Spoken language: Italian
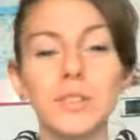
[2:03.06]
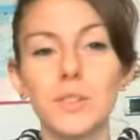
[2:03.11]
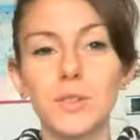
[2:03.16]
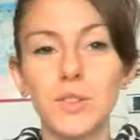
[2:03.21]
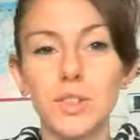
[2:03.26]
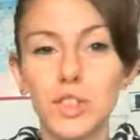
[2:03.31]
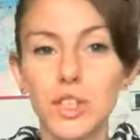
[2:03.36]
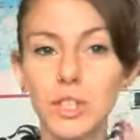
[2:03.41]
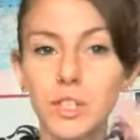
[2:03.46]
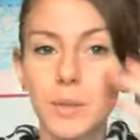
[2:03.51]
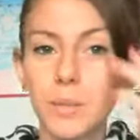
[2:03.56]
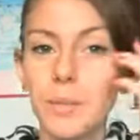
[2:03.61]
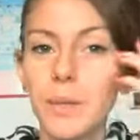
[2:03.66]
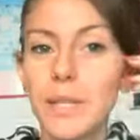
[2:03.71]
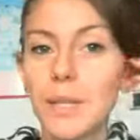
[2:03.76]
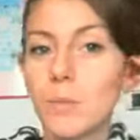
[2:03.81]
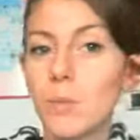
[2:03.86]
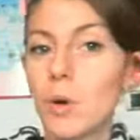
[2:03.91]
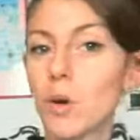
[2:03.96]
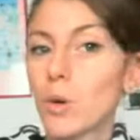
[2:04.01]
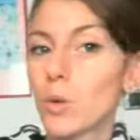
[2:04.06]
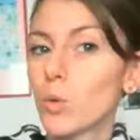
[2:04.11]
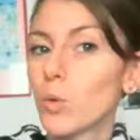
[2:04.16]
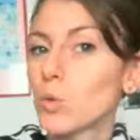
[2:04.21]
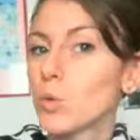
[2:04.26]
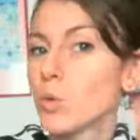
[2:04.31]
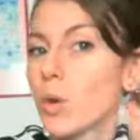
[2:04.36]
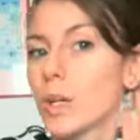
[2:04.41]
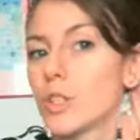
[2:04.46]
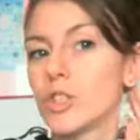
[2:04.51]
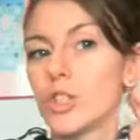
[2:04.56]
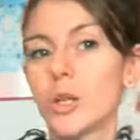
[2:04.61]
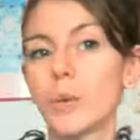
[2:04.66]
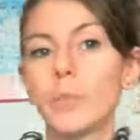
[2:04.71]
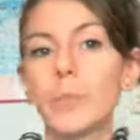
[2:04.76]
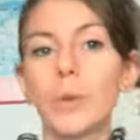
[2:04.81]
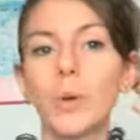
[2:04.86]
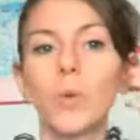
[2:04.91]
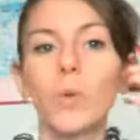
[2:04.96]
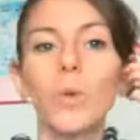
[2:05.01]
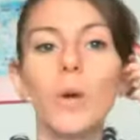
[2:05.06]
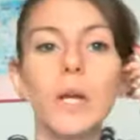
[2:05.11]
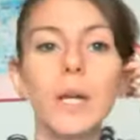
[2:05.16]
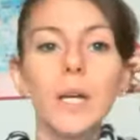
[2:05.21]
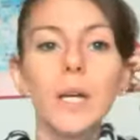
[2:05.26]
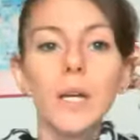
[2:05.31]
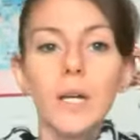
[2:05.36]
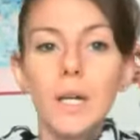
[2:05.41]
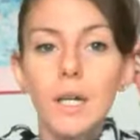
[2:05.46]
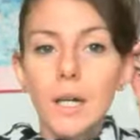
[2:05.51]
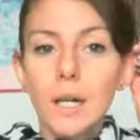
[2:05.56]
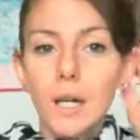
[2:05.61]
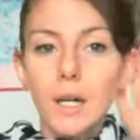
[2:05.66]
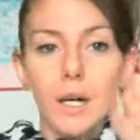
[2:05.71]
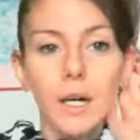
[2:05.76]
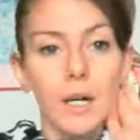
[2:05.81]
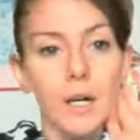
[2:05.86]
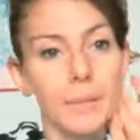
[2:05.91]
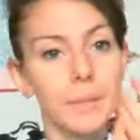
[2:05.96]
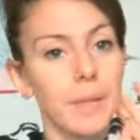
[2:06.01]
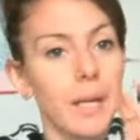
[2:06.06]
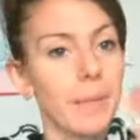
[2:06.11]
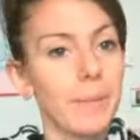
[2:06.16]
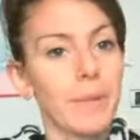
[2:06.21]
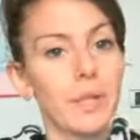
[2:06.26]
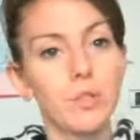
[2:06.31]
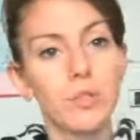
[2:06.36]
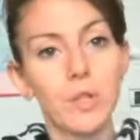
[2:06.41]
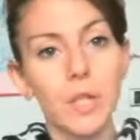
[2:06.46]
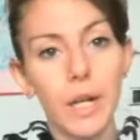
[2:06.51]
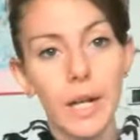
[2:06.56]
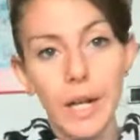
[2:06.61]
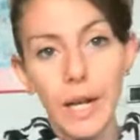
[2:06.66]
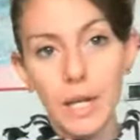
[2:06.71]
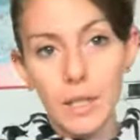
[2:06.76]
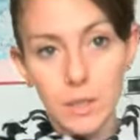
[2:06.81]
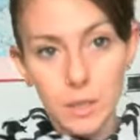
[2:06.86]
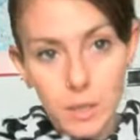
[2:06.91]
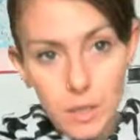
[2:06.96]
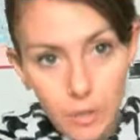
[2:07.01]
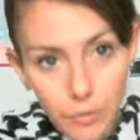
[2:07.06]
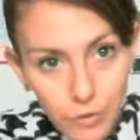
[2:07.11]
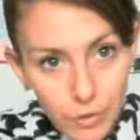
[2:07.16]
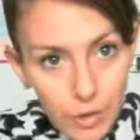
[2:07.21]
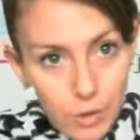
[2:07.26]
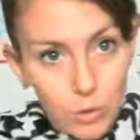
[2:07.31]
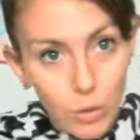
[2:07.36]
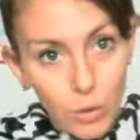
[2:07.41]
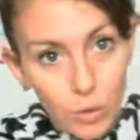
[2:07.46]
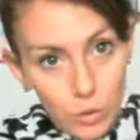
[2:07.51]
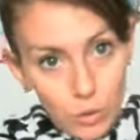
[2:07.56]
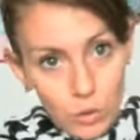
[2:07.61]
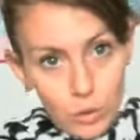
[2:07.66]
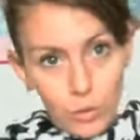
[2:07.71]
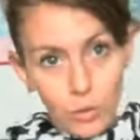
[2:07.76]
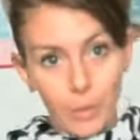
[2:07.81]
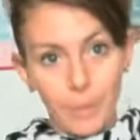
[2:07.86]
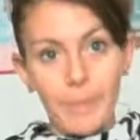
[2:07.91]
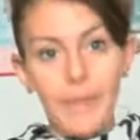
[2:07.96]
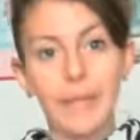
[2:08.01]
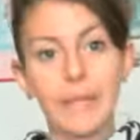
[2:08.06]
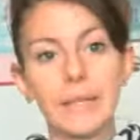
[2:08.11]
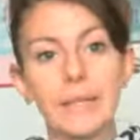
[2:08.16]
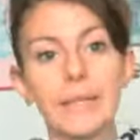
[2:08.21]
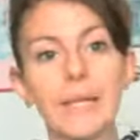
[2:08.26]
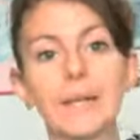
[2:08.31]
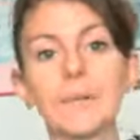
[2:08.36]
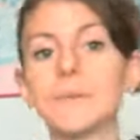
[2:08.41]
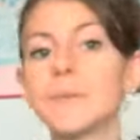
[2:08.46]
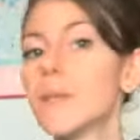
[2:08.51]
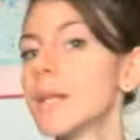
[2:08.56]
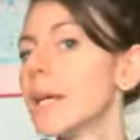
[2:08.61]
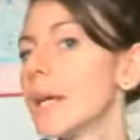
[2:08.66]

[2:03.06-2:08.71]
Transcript: sto dicendo, in me dimora un'ottuagena per cui eh, mi lamento del caldo e del freddo continuamente